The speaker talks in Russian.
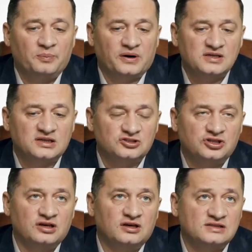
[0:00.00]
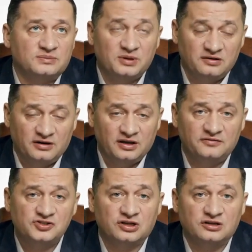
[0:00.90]
происхождения заболеваний
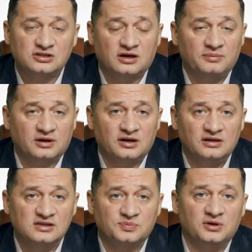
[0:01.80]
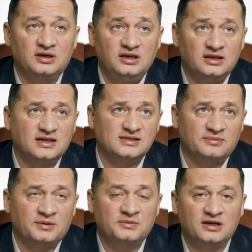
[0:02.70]
в человеческом организме. И на
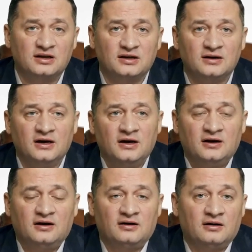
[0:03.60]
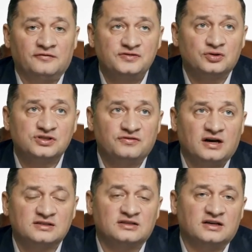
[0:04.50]
самом деле а, все
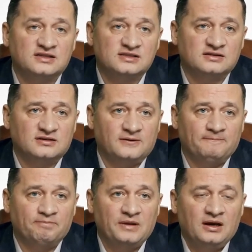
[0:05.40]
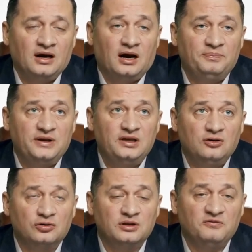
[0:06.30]
связано с а,
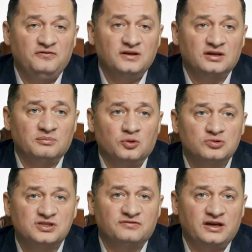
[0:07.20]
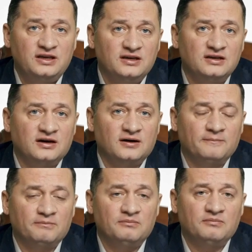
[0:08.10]
определенным видом усвоения